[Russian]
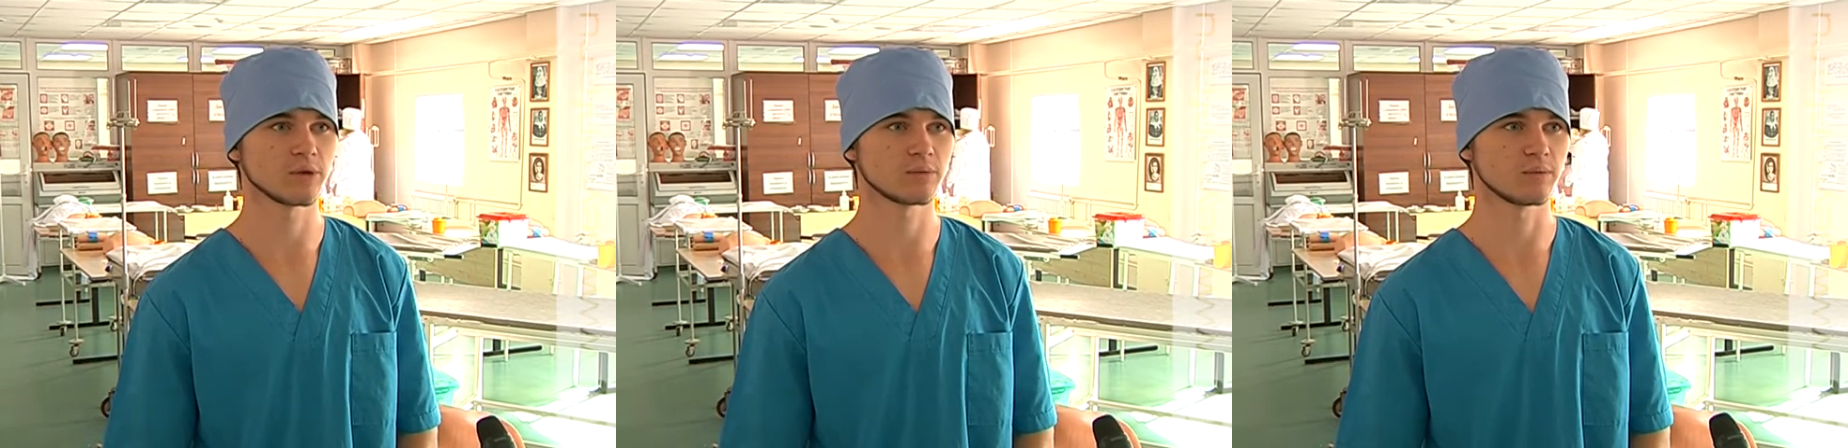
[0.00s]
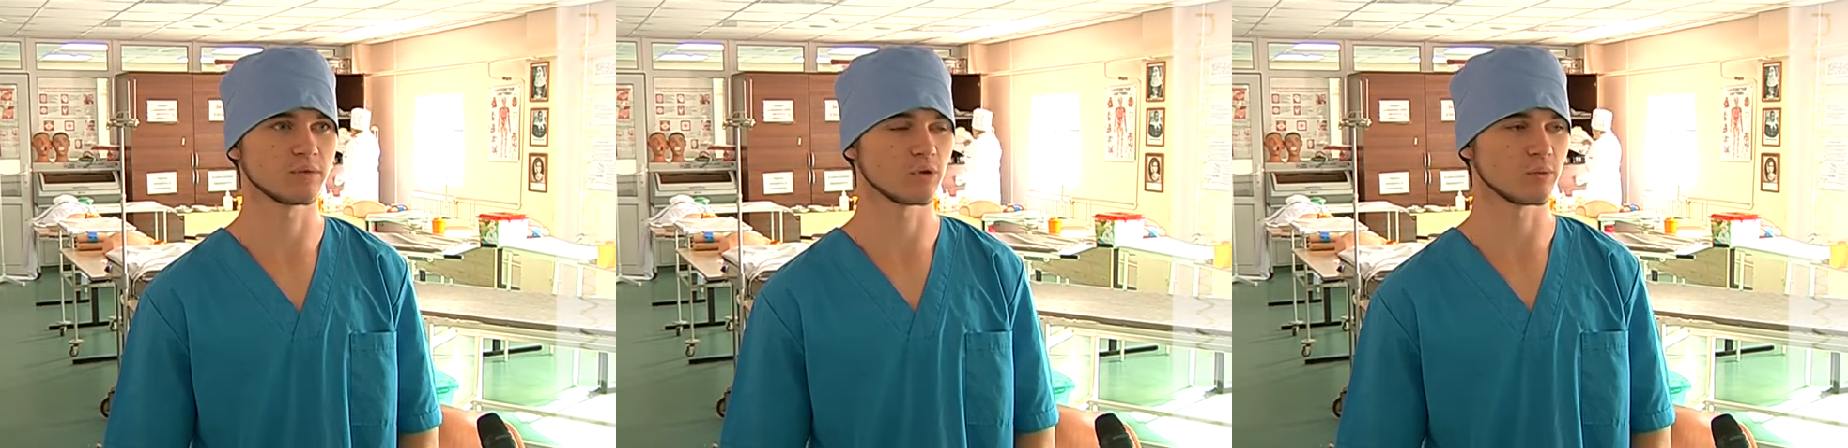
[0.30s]
под
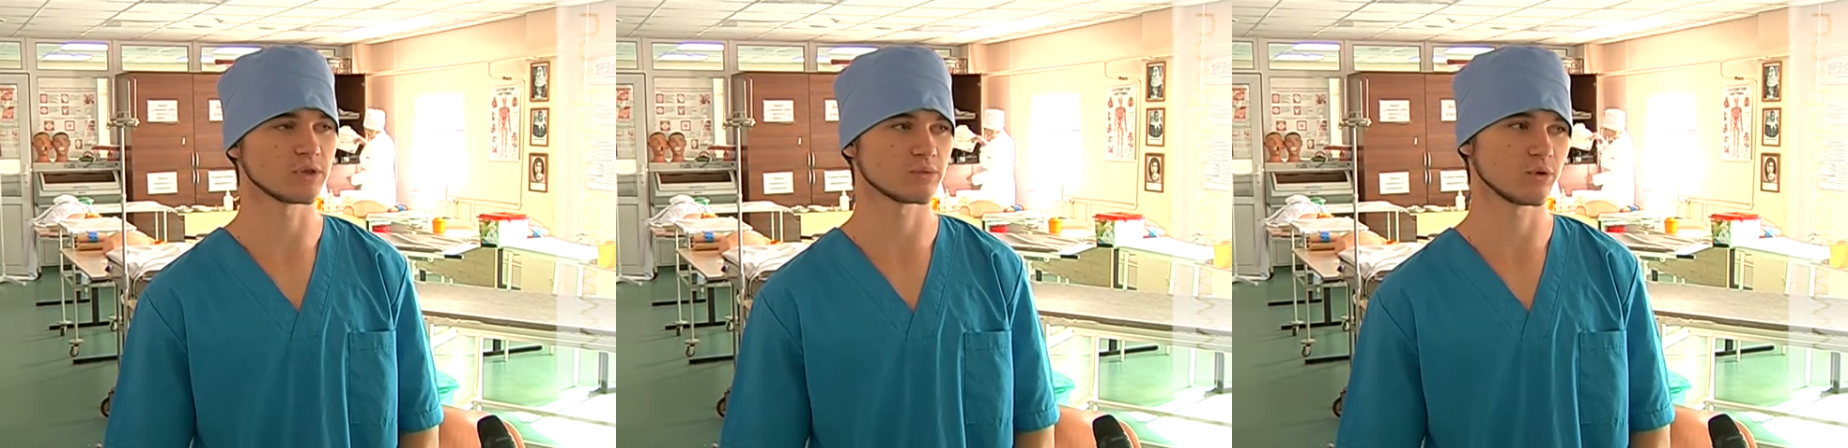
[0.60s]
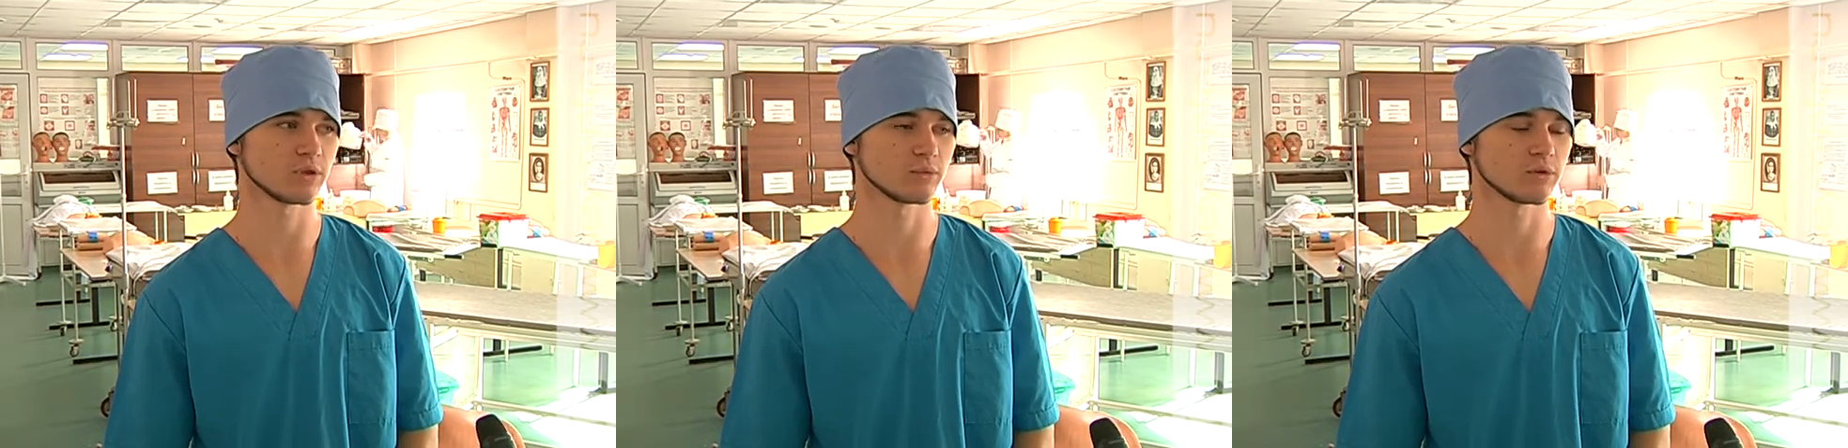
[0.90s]
ее
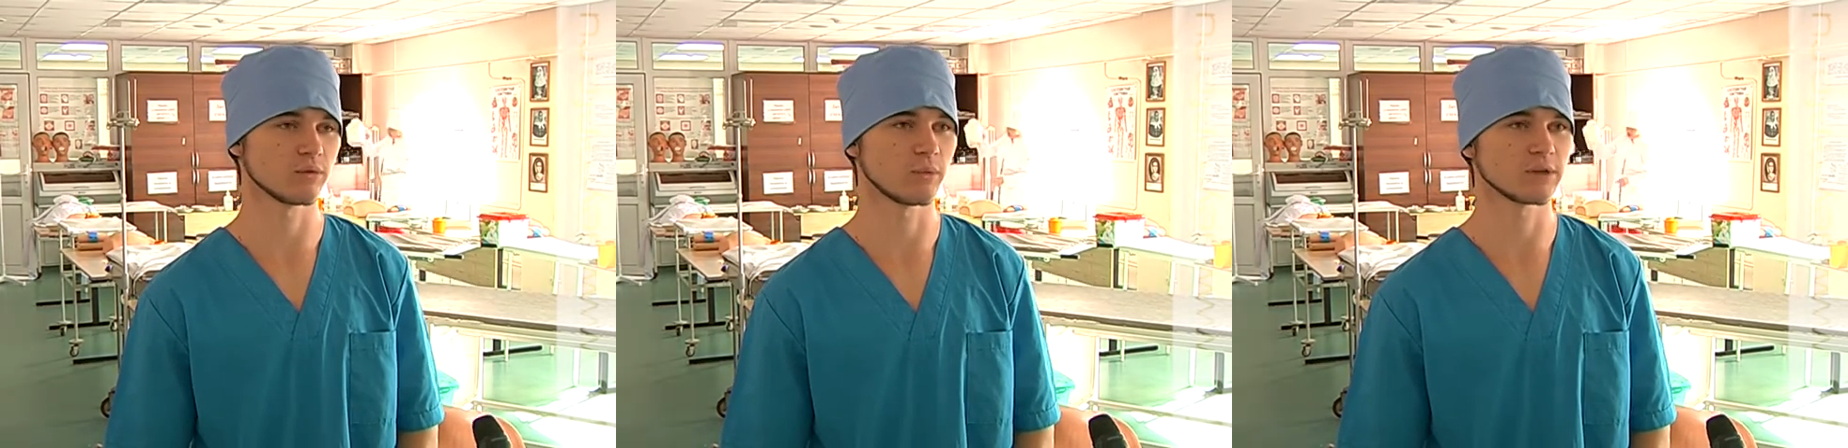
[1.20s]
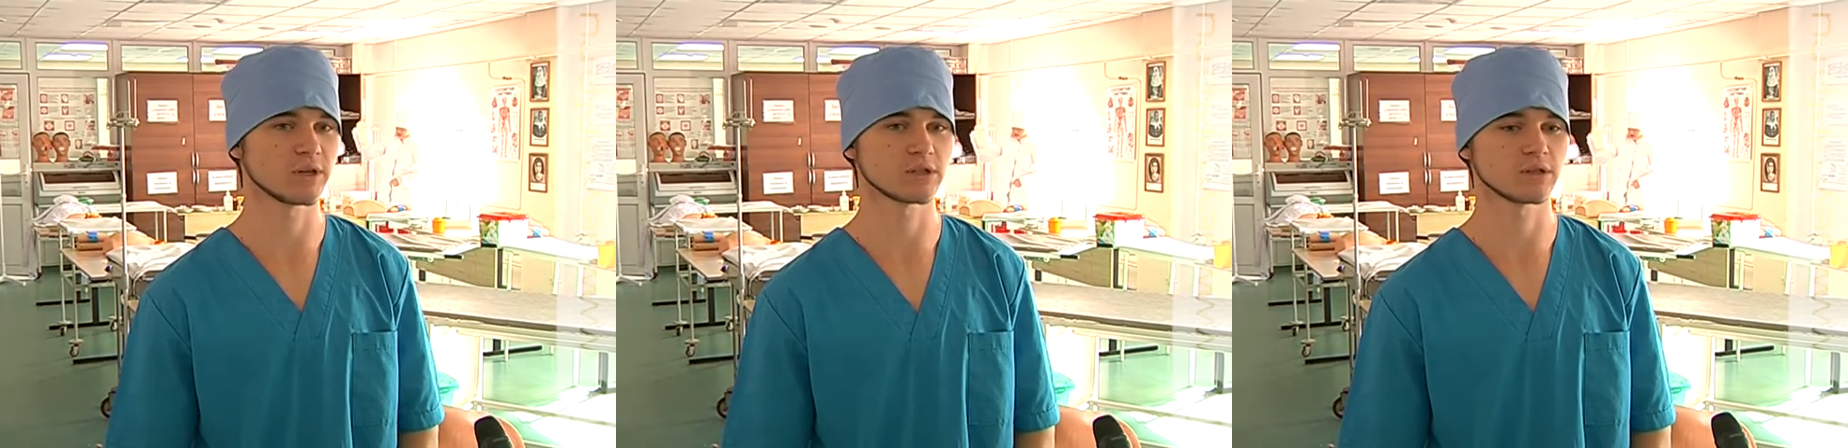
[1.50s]
присмотром ты
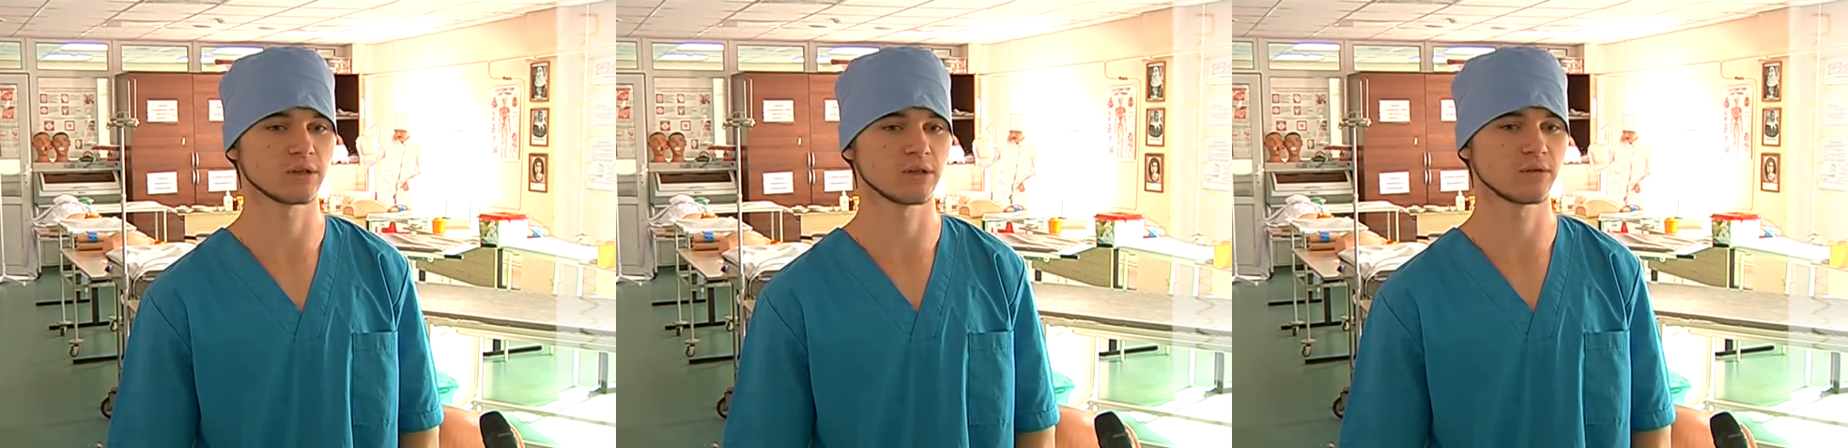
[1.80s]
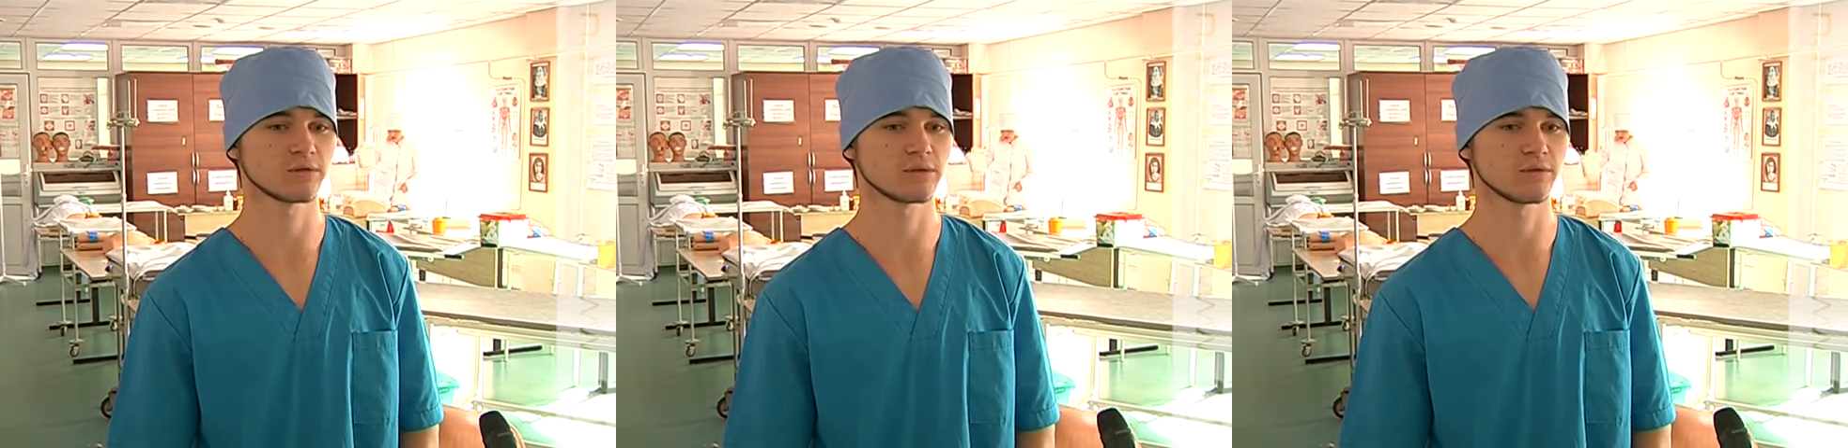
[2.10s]
выполняешь
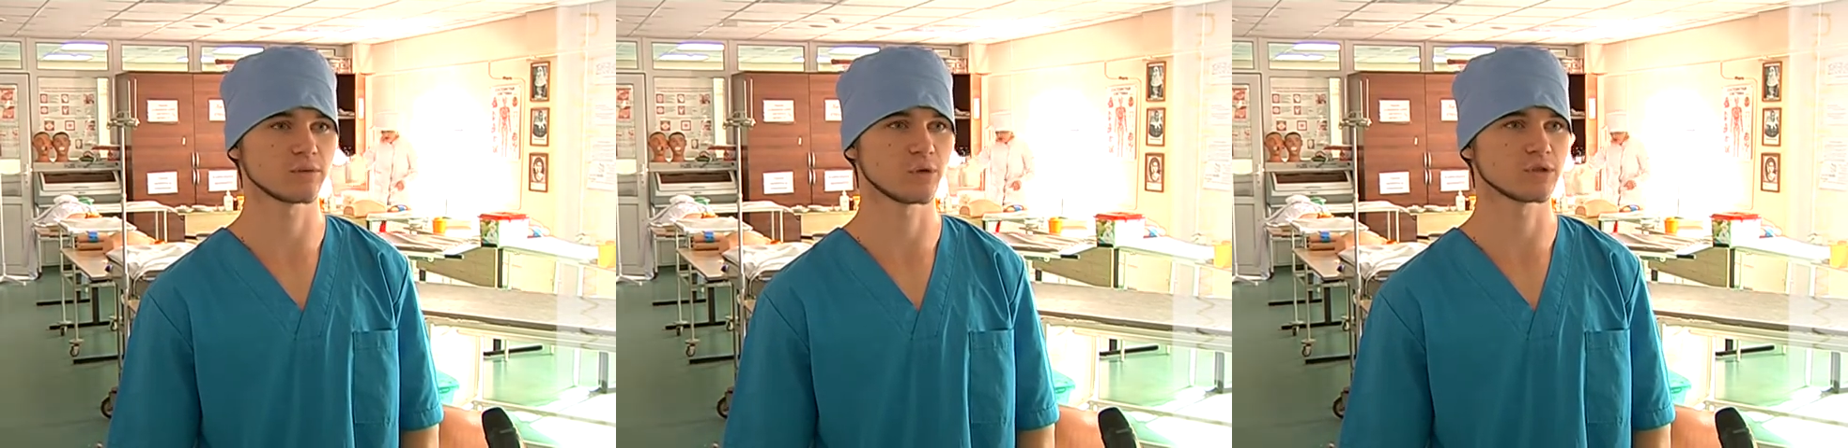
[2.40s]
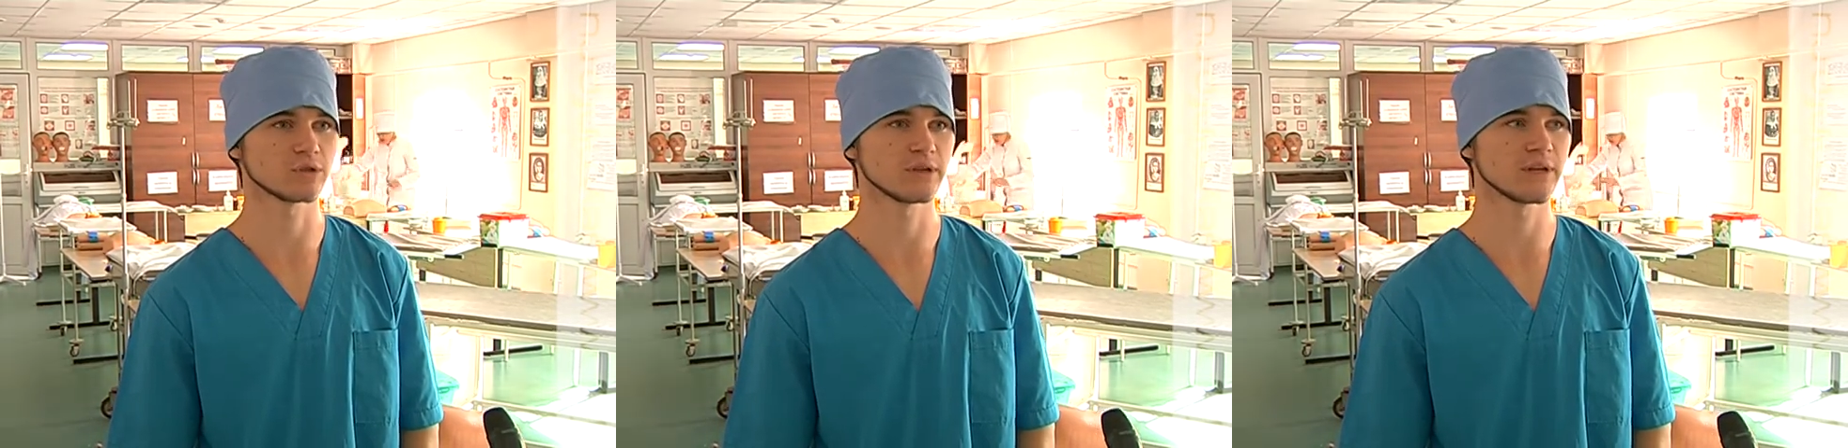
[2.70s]
э,
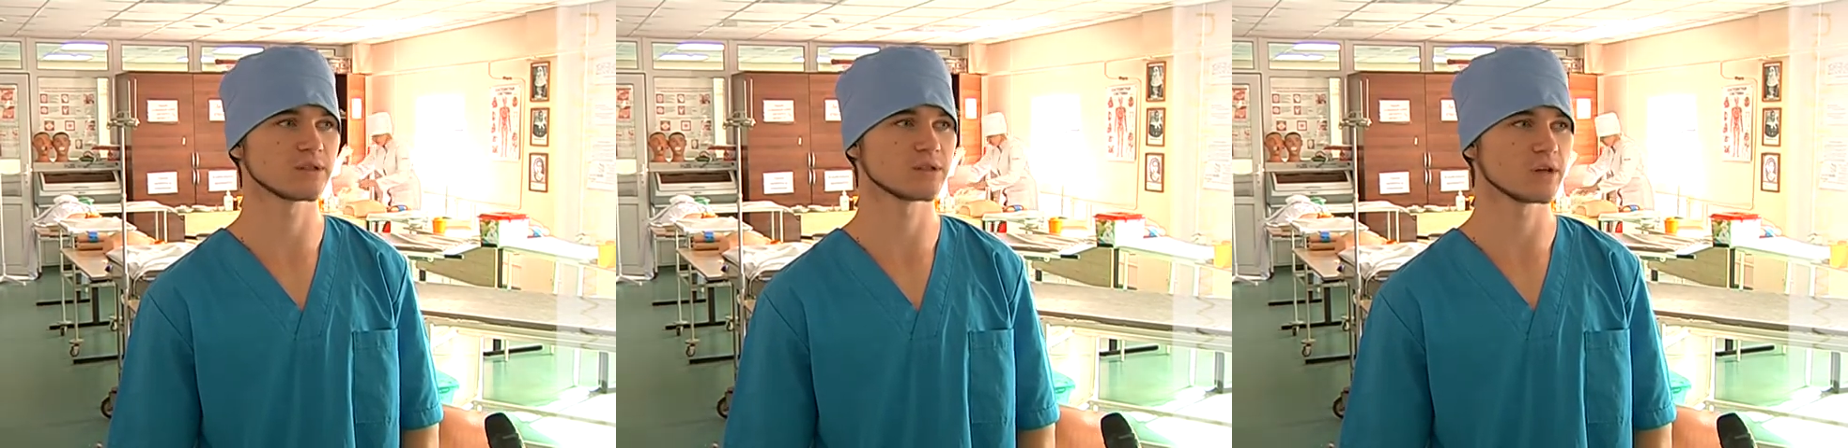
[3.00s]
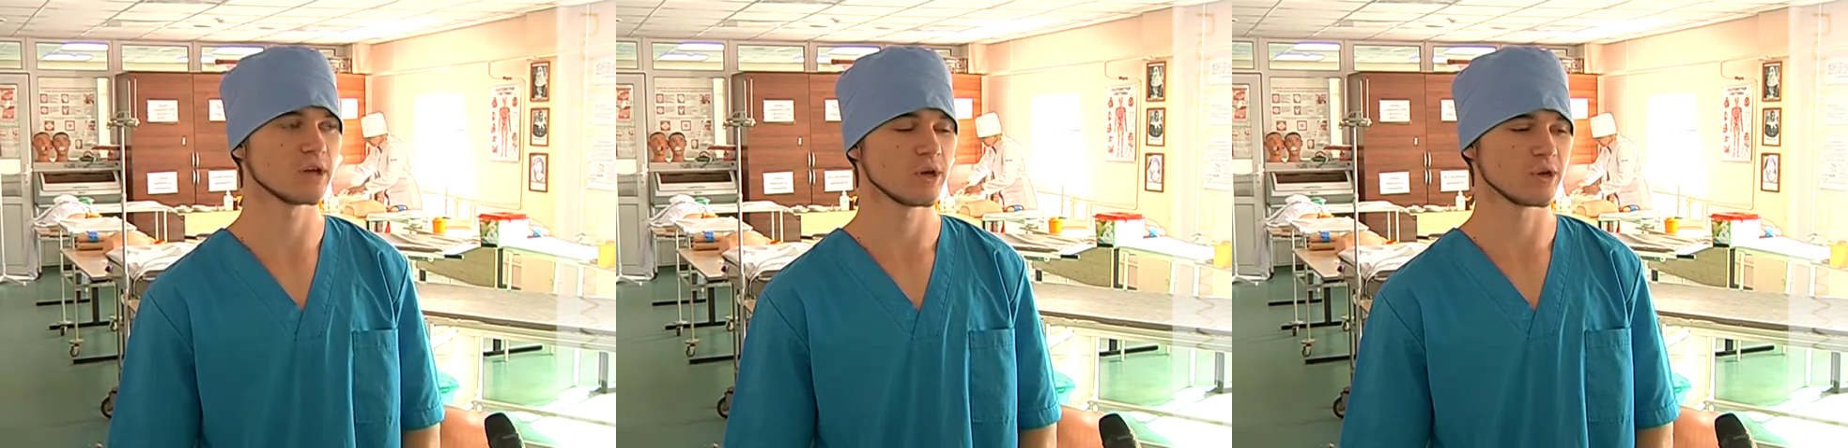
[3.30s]
всевозможные инъекции.